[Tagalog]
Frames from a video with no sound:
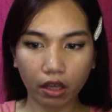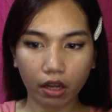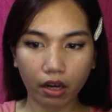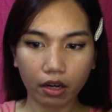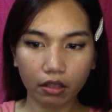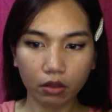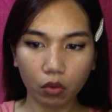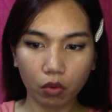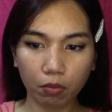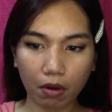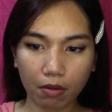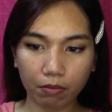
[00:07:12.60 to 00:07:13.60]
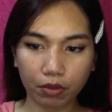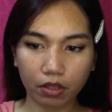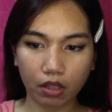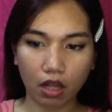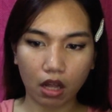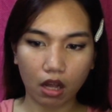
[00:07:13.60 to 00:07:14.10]
Ayan, two pumps
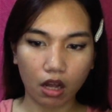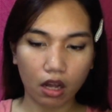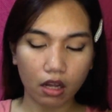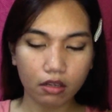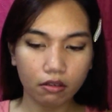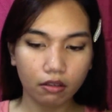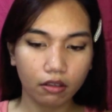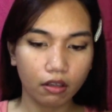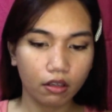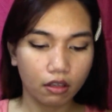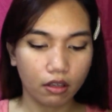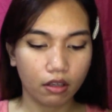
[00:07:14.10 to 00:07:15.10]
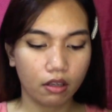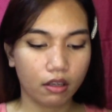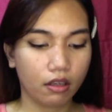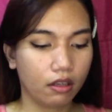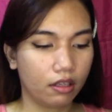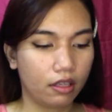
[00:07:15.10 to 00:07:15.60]
lang.
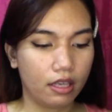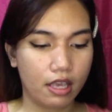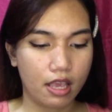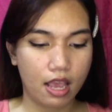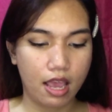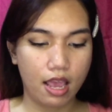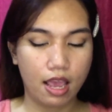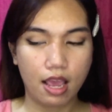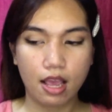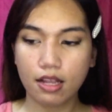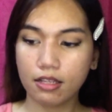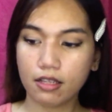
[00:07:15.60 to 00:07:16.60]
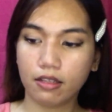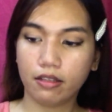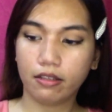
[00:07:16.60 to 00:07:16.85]
Ayan.